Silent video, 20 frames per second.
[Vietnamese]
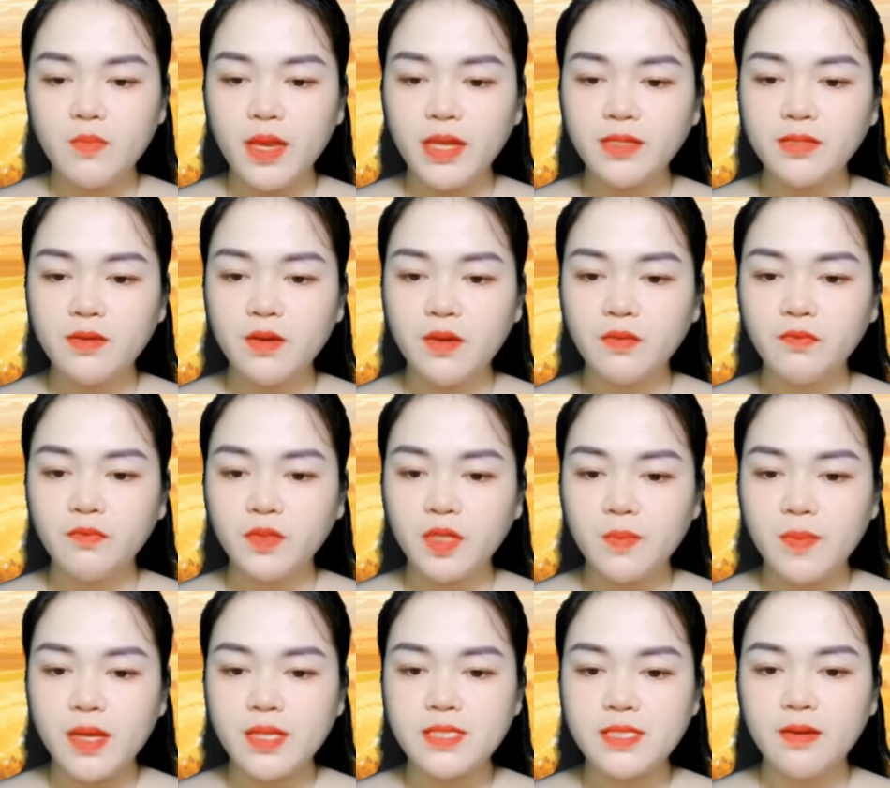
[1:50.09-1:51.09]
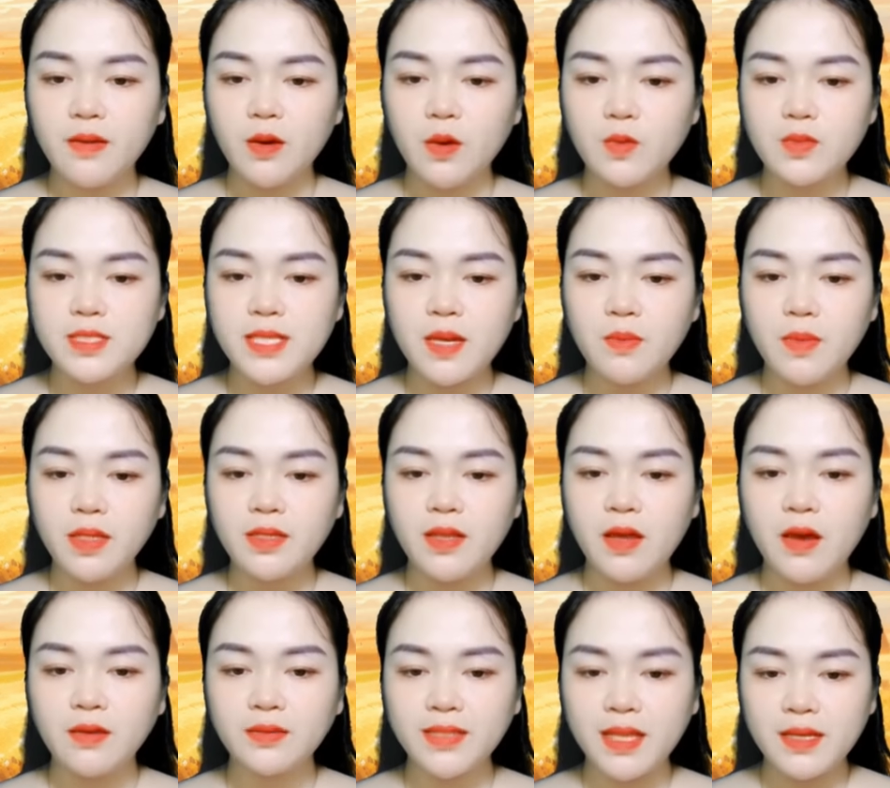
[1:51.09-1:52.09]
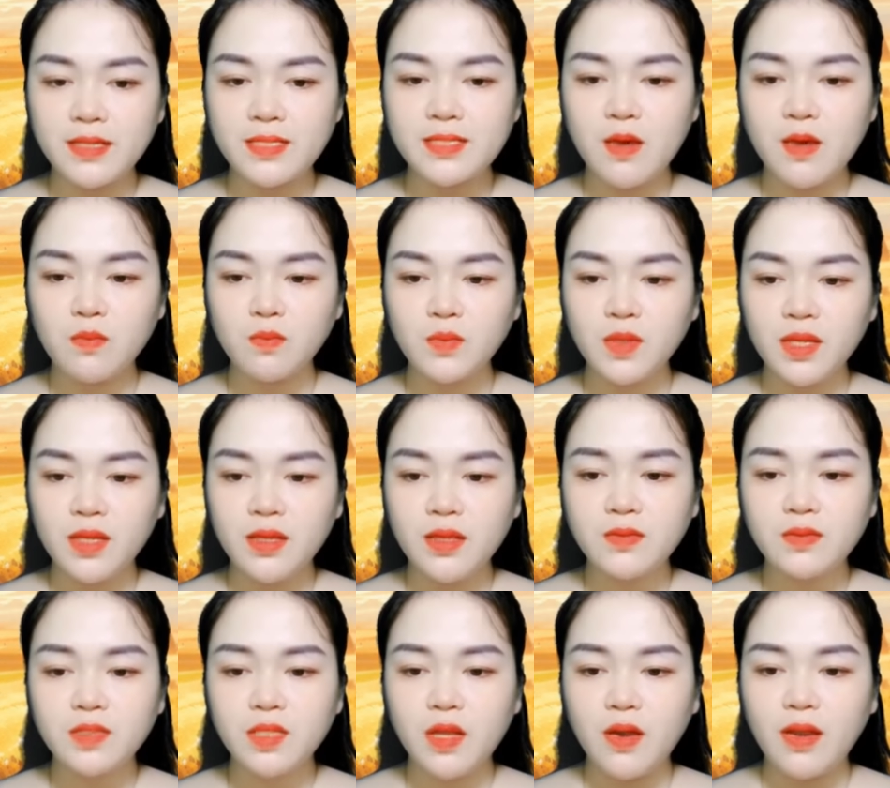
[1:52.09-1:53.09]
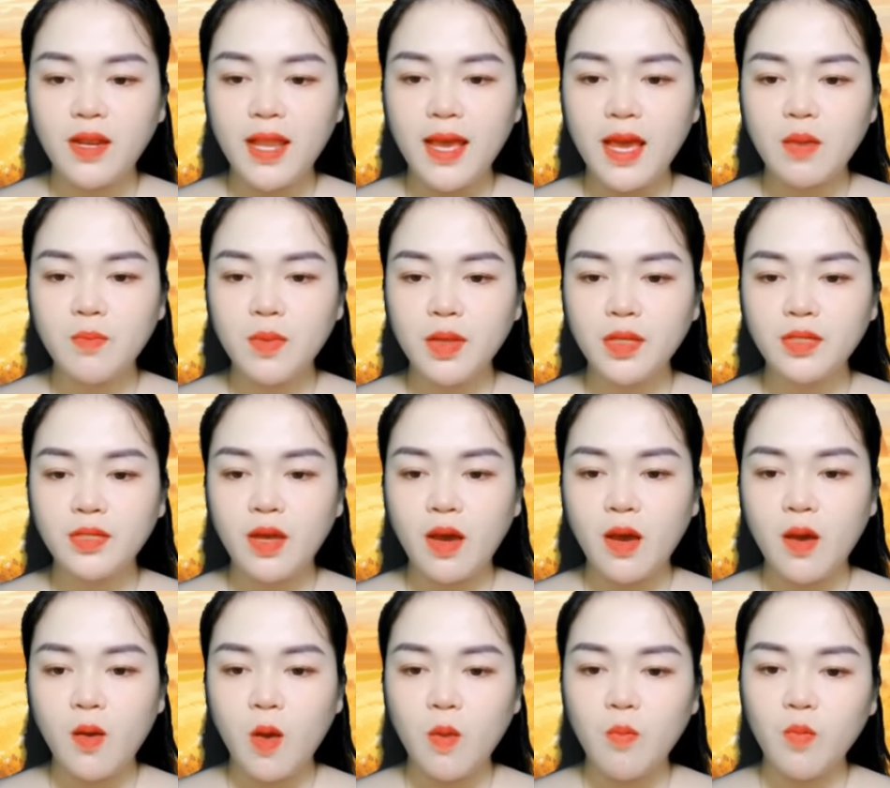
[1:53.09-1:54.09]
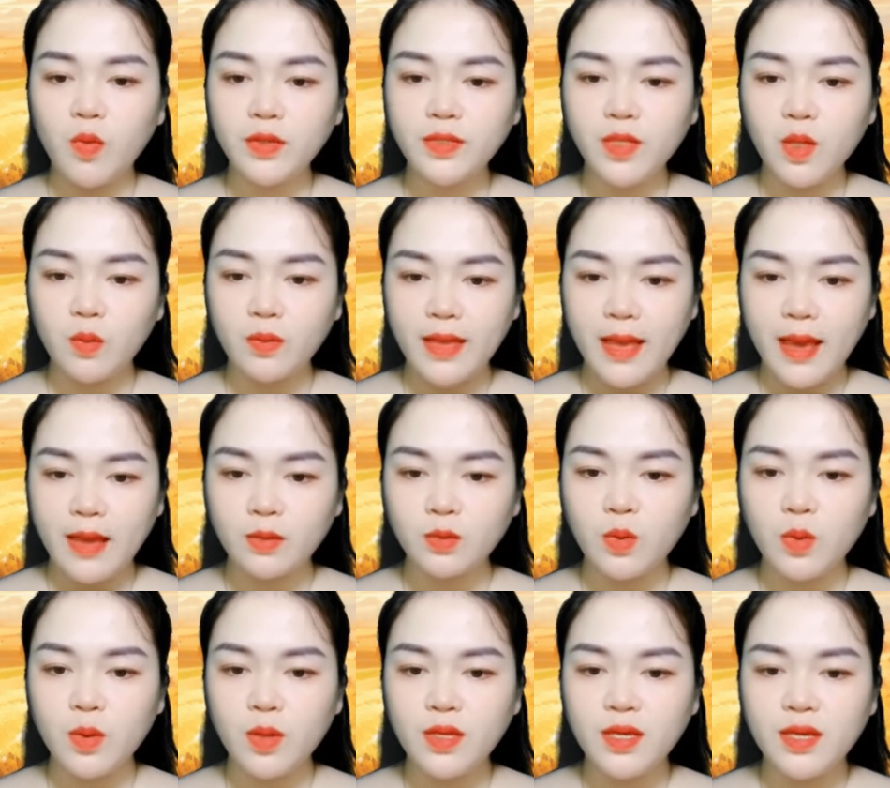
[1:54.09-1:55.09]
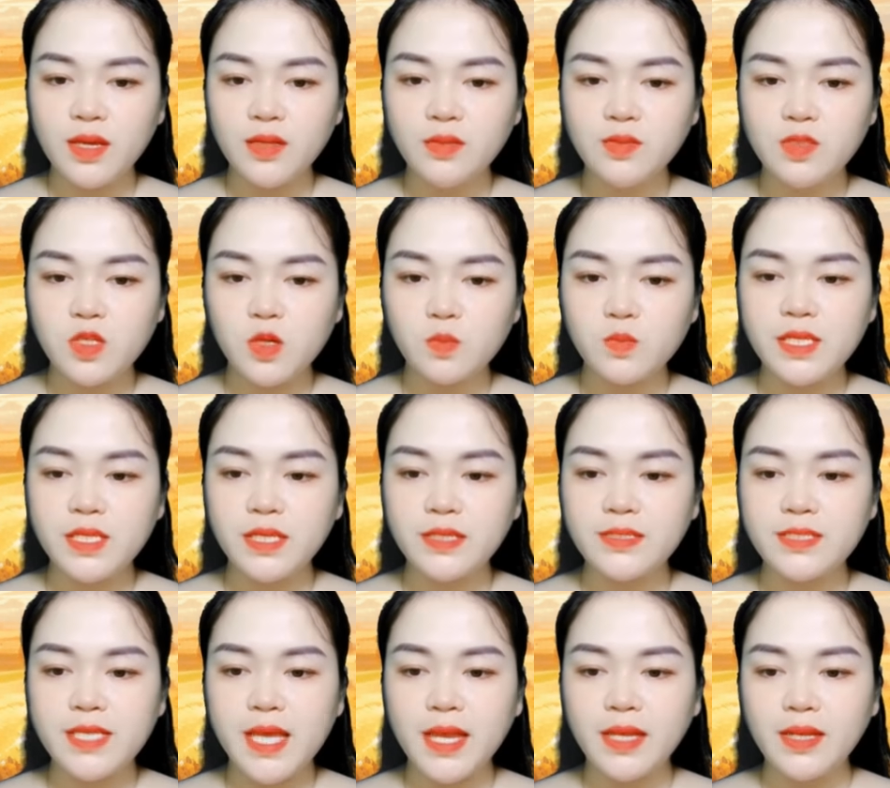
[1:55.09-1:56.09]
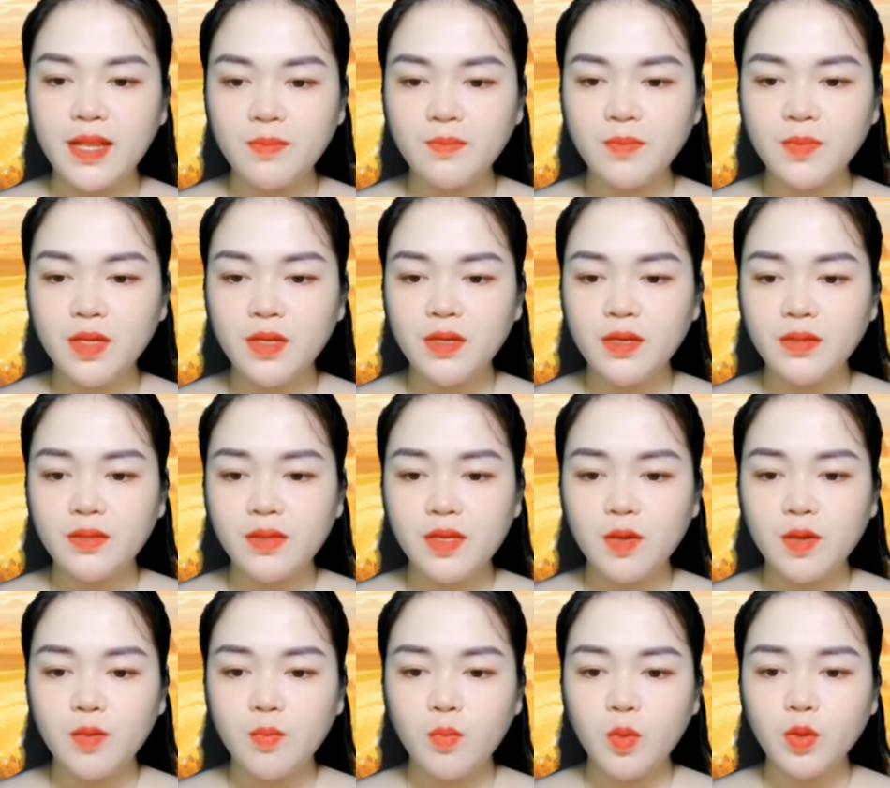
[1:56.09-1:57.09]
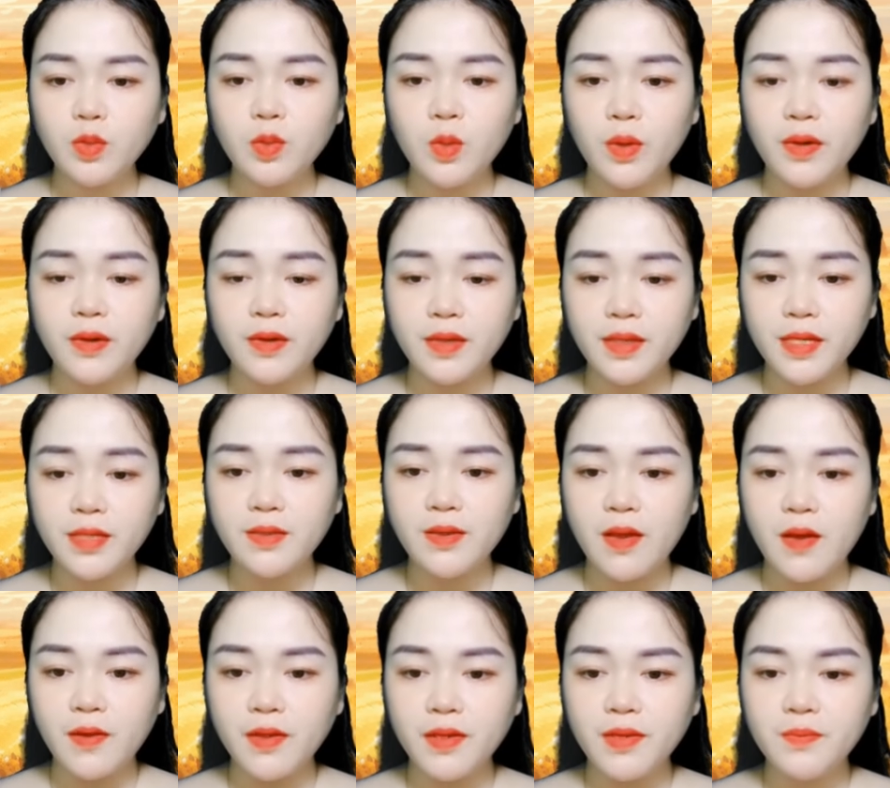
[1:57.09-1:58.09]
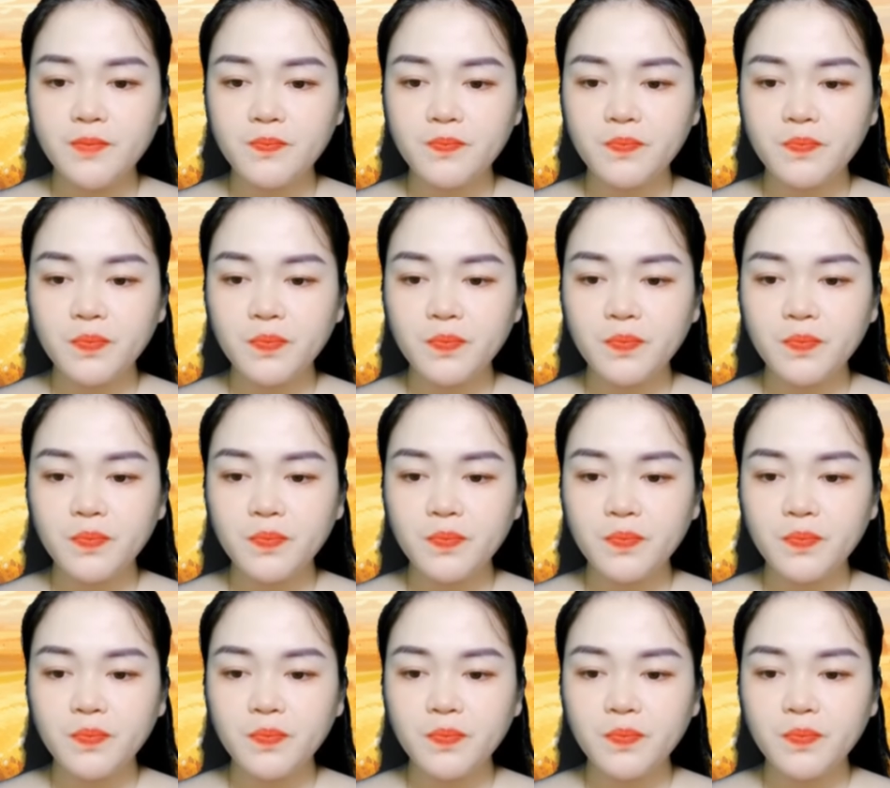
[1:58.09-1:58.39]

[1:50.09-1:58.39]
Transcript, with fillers: Mẹ Khương vừa mang dưa hấu sang bên đó tặng xong, nói là bên đó có mỗi Tiểu Nhạc thôi, trông xinh trai lắm, nhưng mỗi tội hơi ít nói.